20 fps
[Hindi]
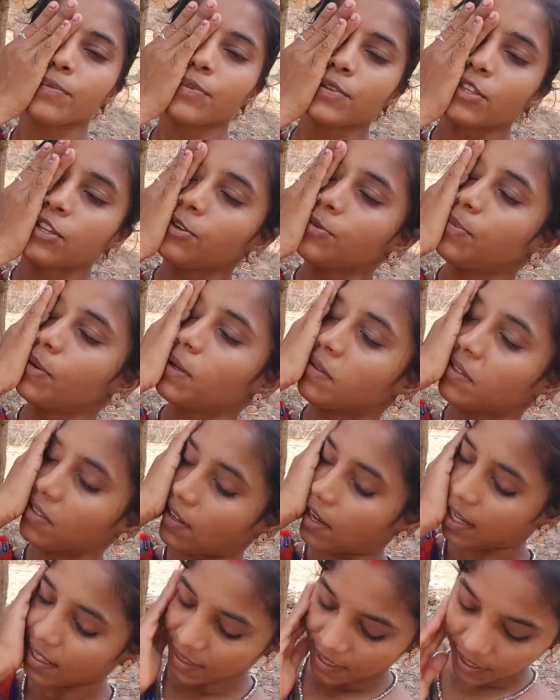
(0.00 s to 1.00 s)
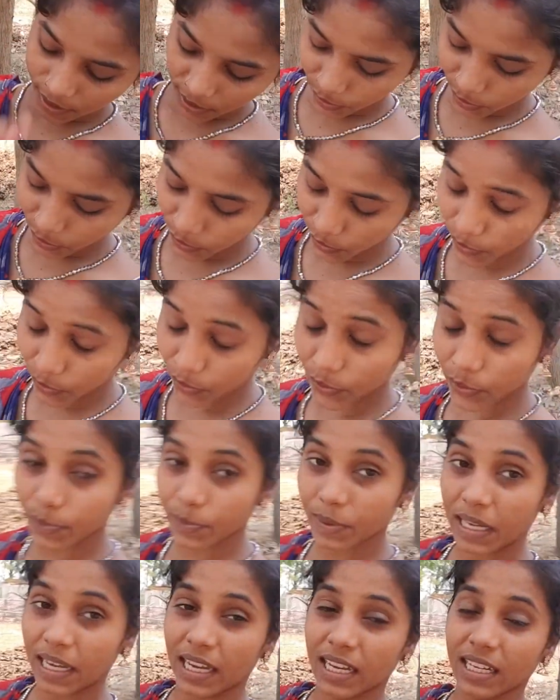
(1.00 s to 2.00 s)
उसी ऊपर सुखाई थी इसको तो
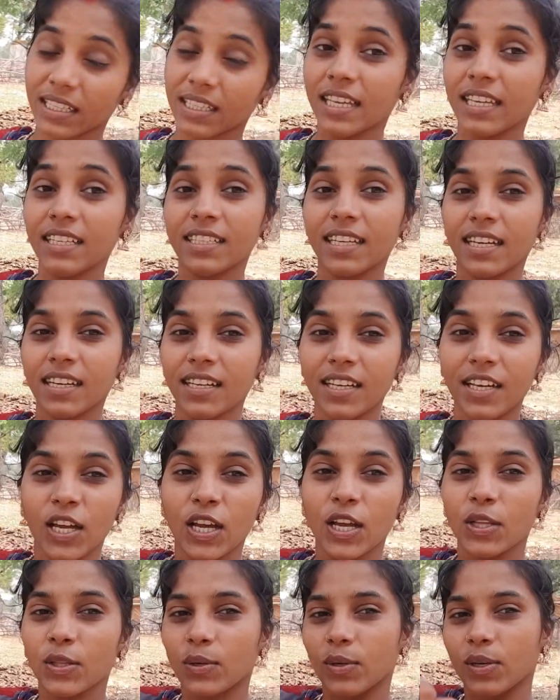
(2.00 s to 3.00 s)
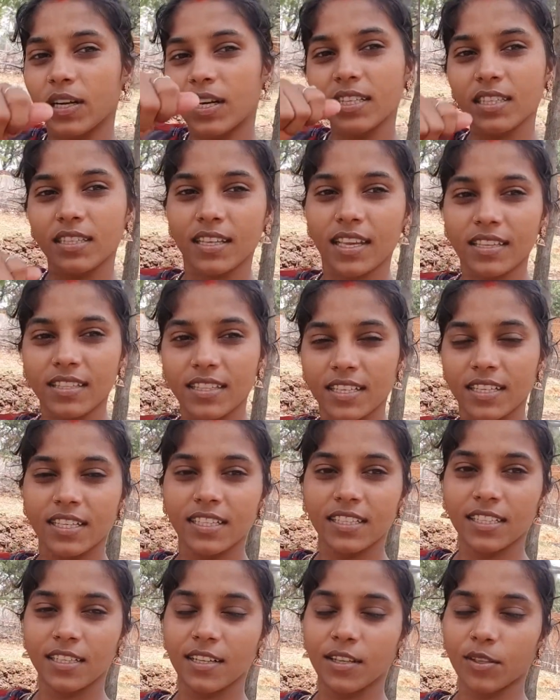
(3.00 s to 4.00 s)
मैं नहीं जानी तो कस कैसे
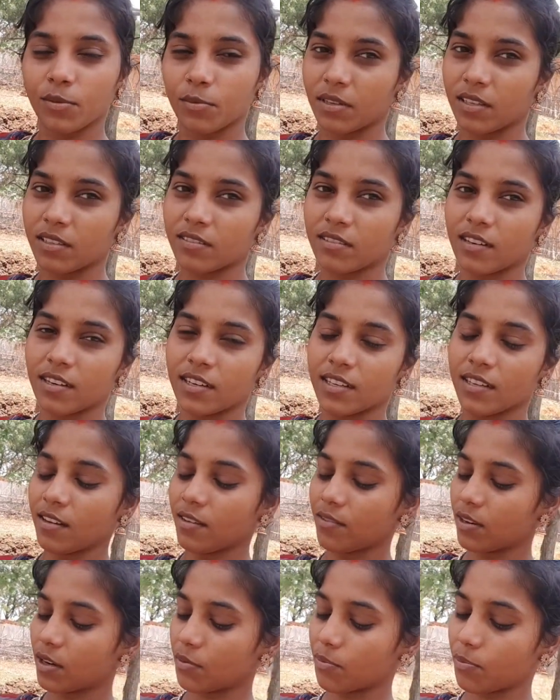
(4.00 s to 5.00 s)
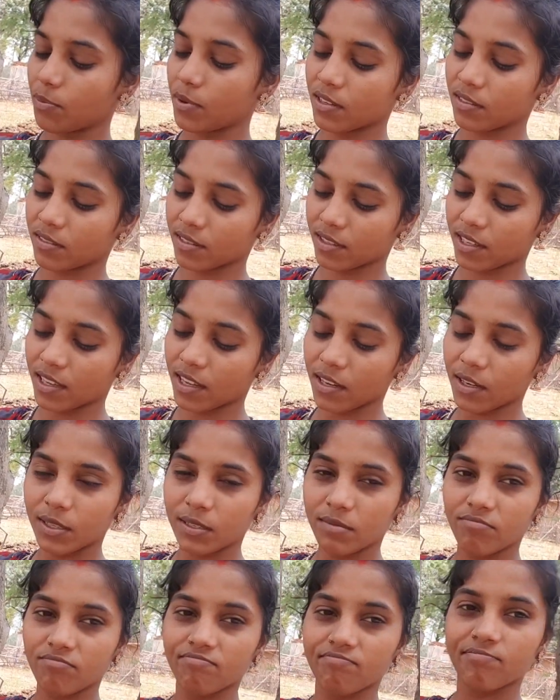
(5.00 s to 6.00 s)
घींची ना तो मेरा साड़ी यहाँ वाला फंस के
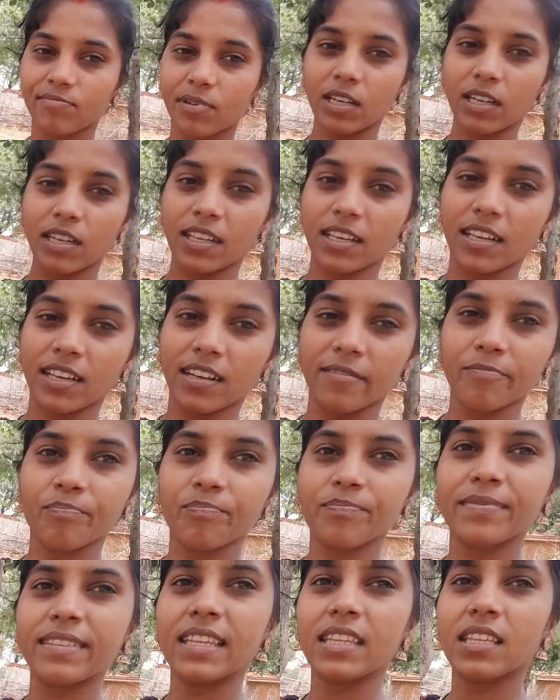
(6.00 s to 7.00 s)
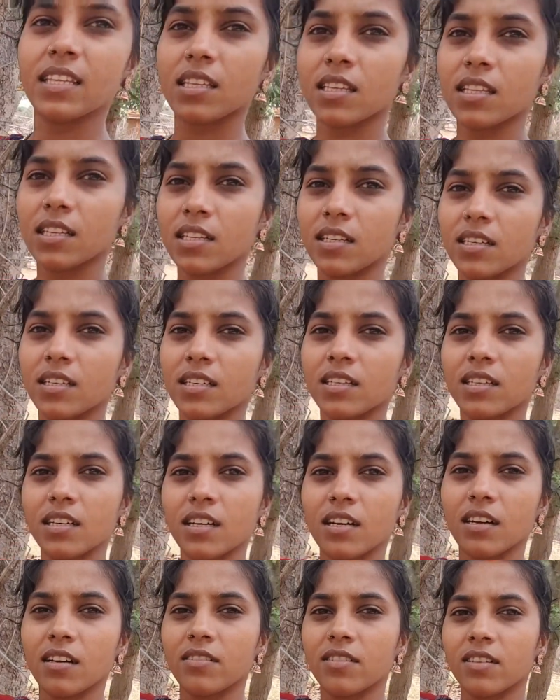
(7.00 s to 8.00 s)
फट गया
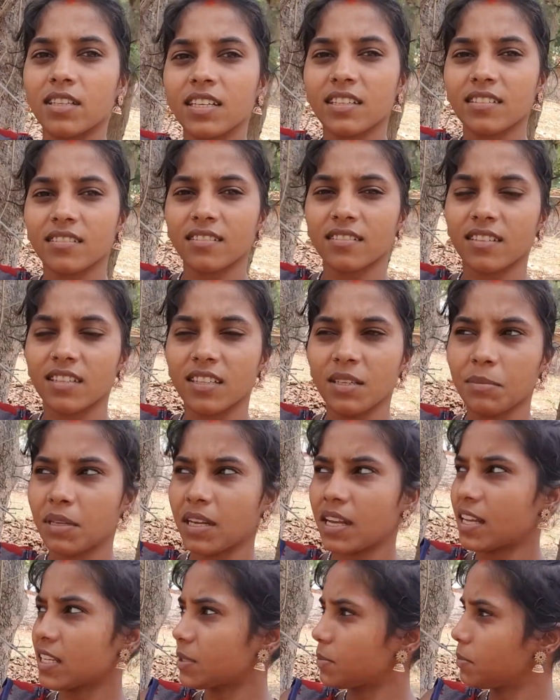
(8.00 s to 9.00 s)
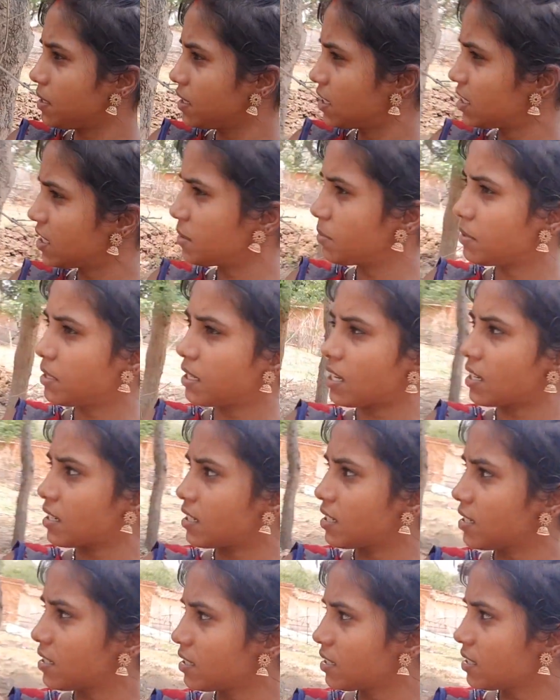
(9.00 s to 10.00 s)
और देख सकते हैं मेरे हस्बैंड जी भी आ
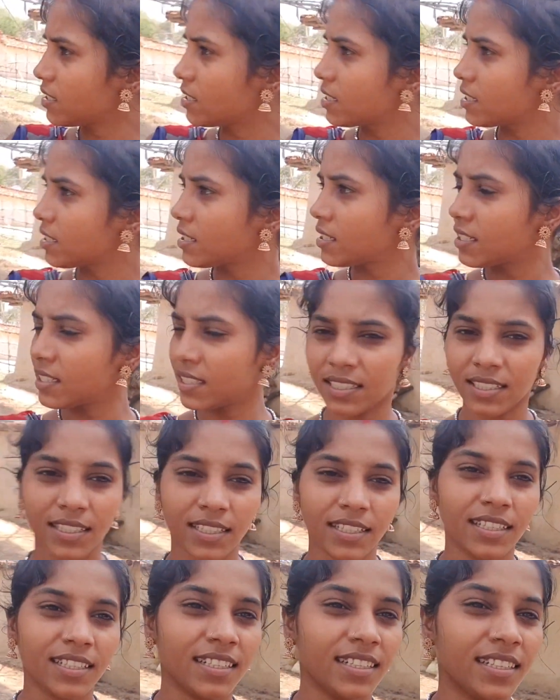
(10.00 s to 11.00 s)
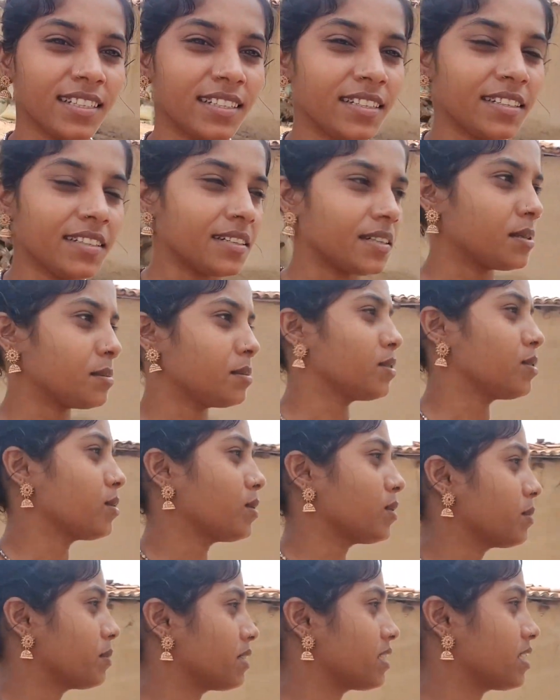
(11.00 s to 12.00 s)
गए हैं अभी
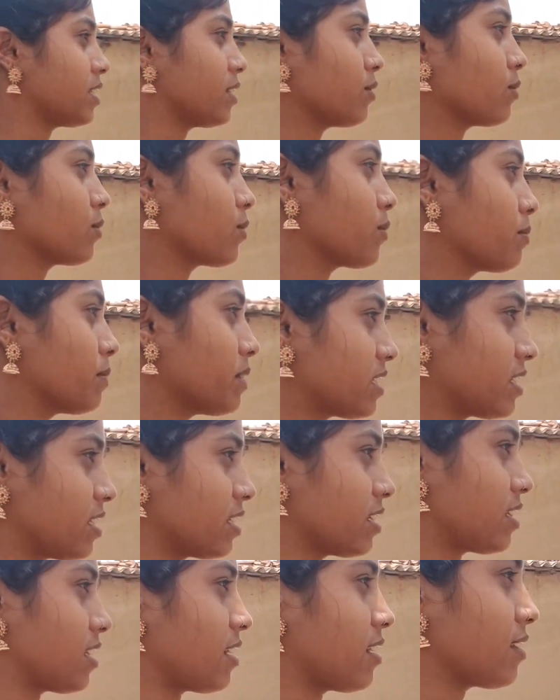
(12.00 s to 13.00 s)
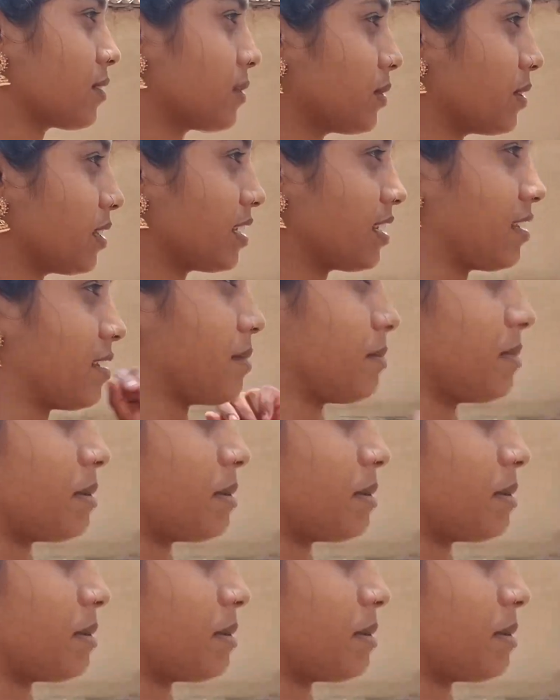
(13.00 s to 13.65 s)
तो बच्चे लोग बच्चे था देख रहे